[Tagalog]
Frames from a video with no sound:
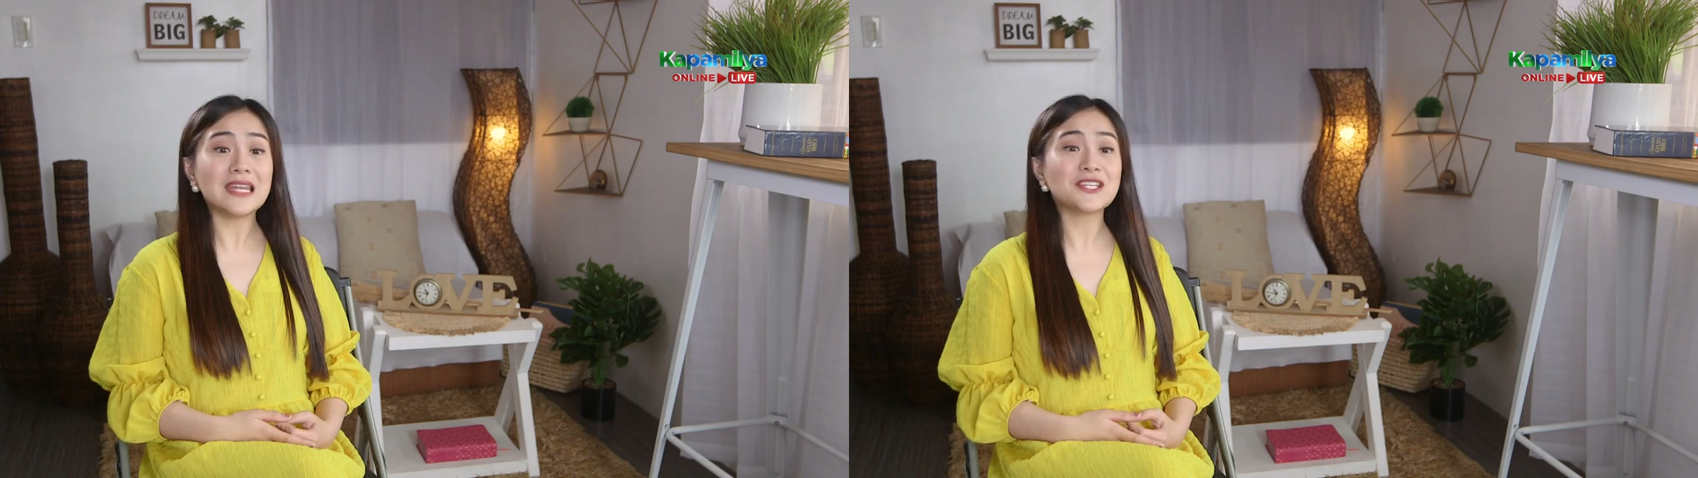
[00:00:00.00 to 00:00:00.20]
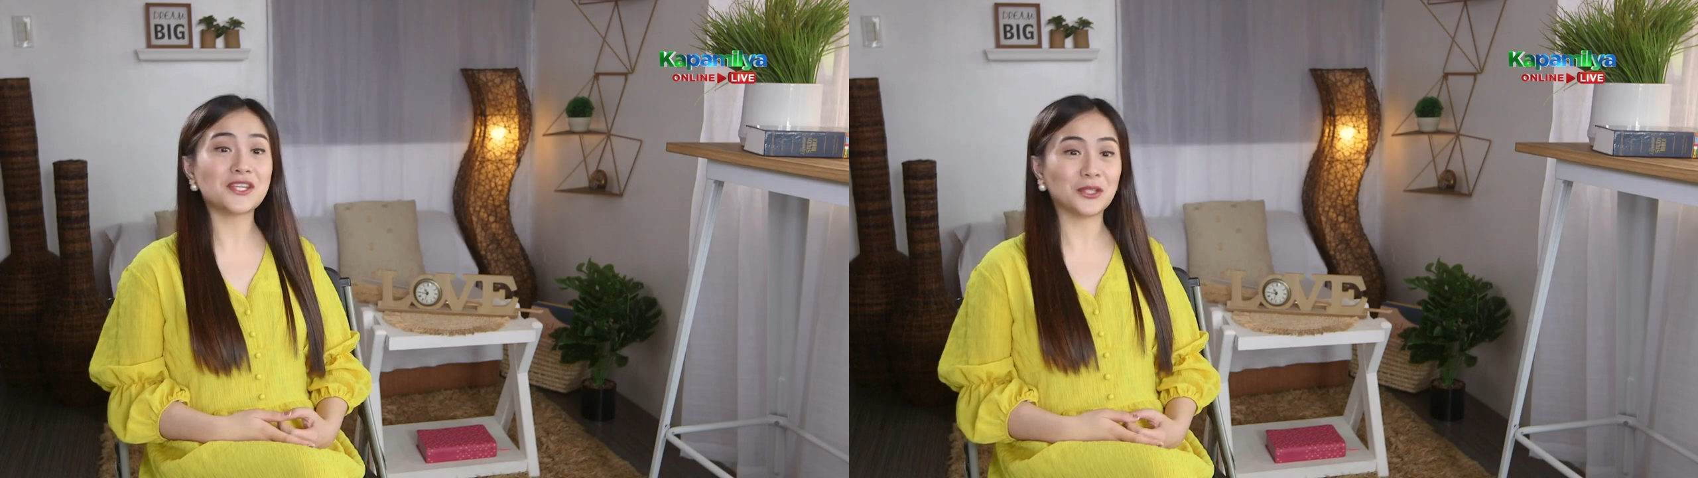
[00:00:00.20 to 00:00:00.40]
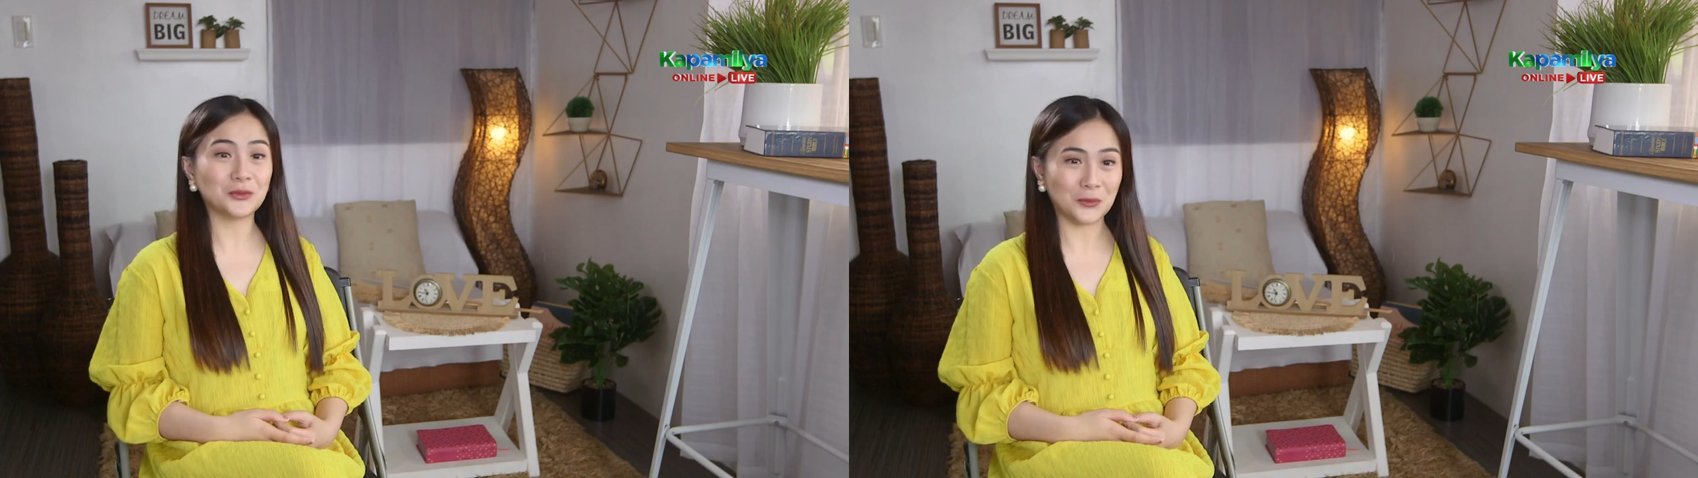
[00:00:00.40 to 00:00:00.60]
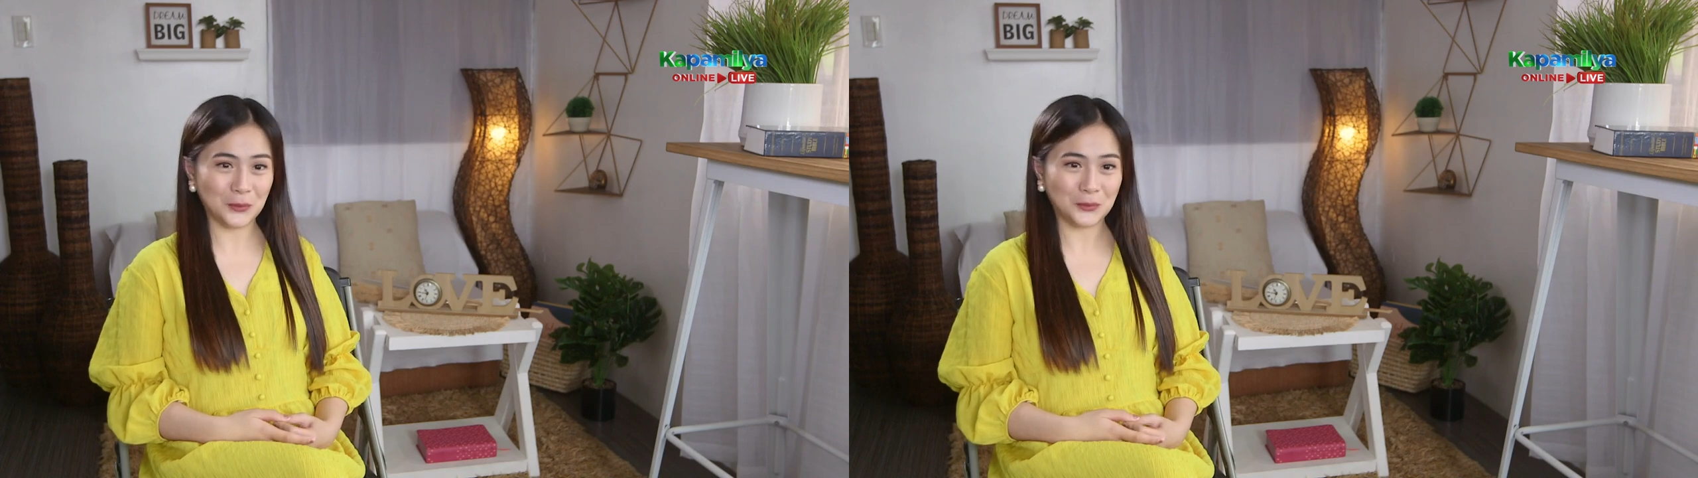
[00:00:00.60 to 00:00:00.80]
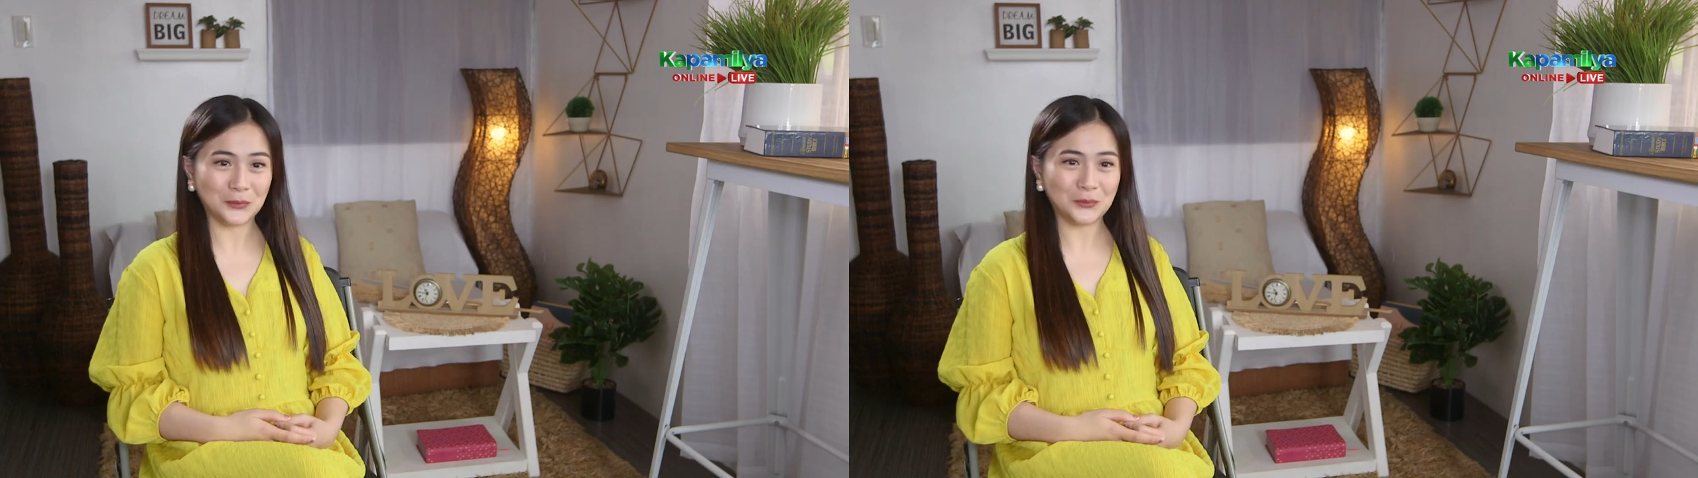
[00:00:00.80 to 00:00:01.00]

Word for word: na siya ng tulong.